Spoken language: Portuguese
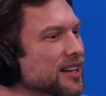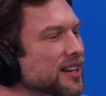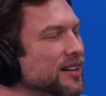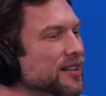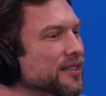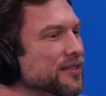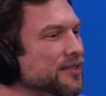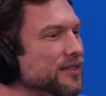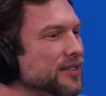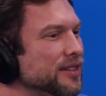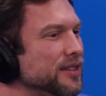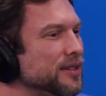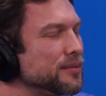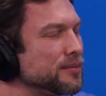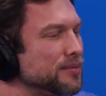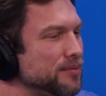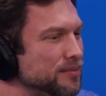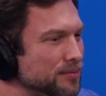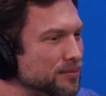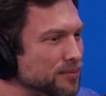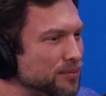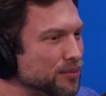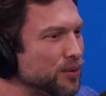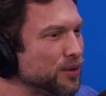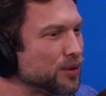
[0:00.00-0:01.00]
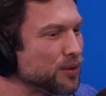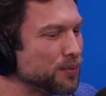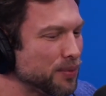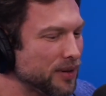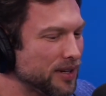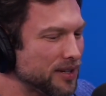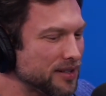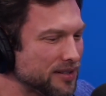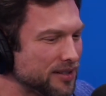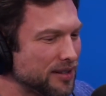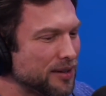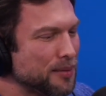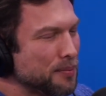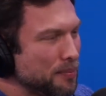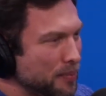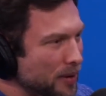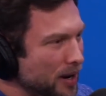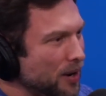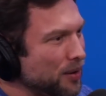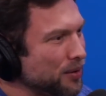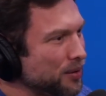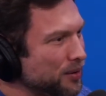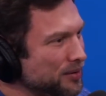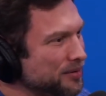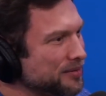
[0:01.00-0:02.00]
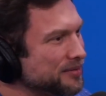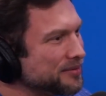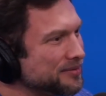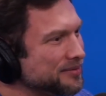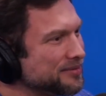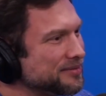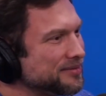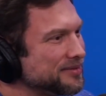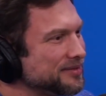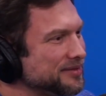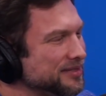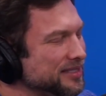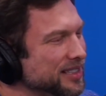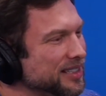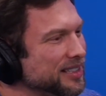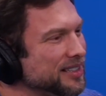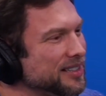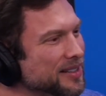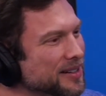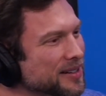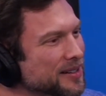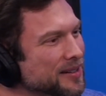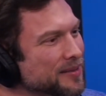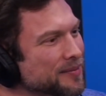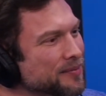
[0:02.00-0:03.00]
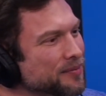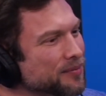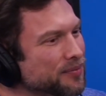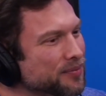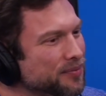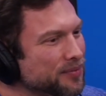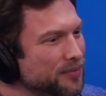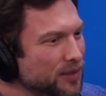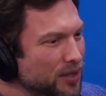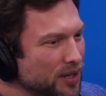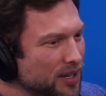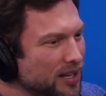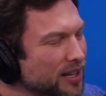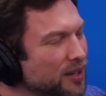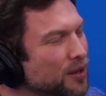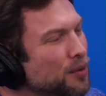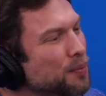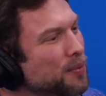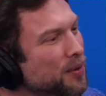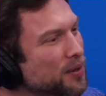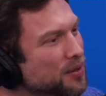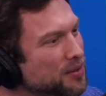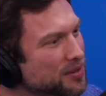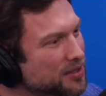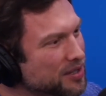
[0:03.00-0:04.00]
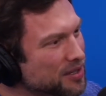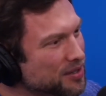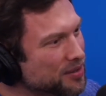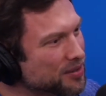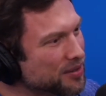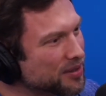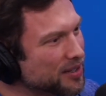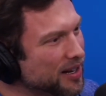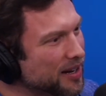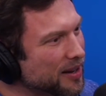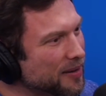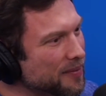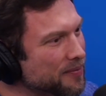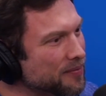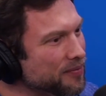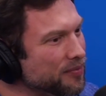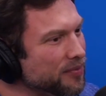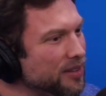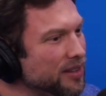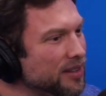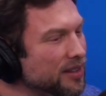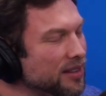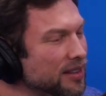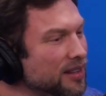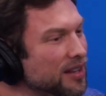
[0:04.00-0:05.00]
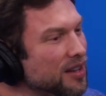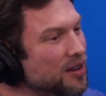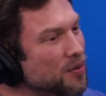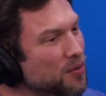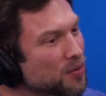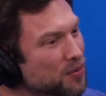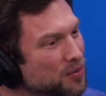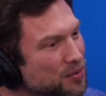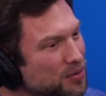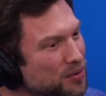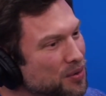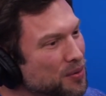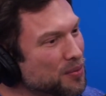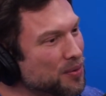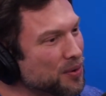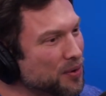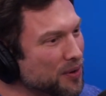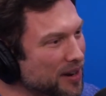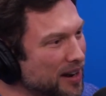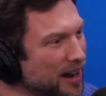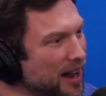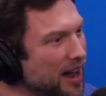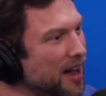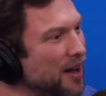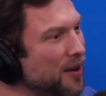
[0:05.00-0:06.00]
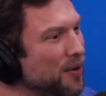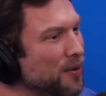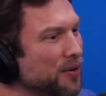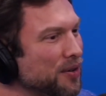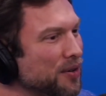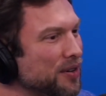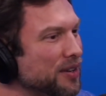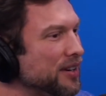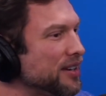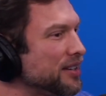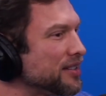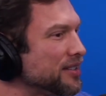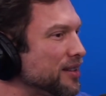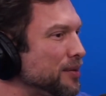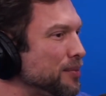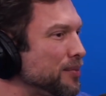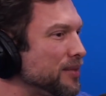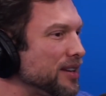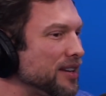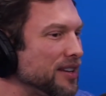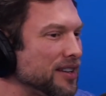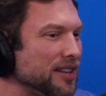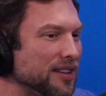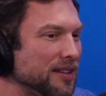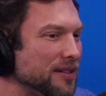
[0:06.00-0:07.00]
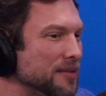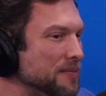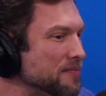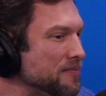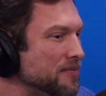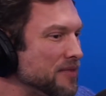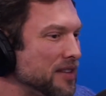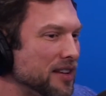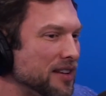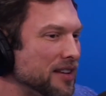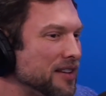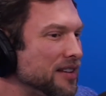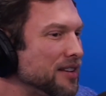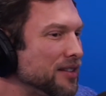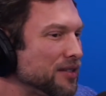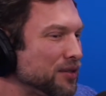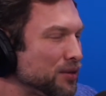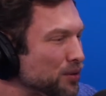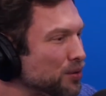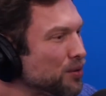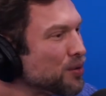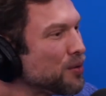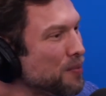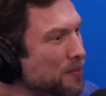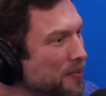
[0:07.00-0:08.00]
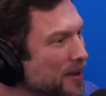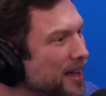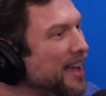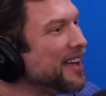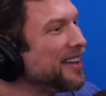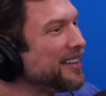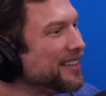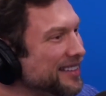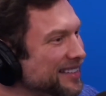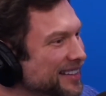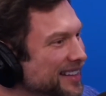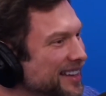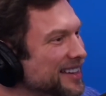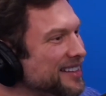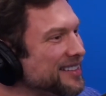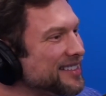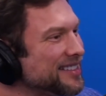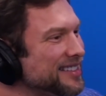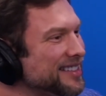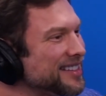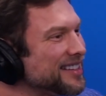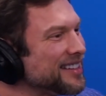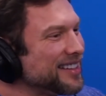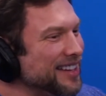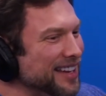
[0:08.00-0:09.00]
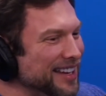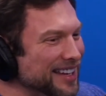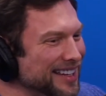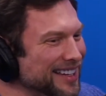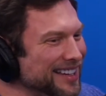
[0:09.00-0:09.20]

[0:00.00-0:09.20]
Eu falei, muito prazer, Paulo. O uhum. né? que, que eu posso te ajudar? Não, sobre o carro, eu queria saber que. Tudo bem, né? Se.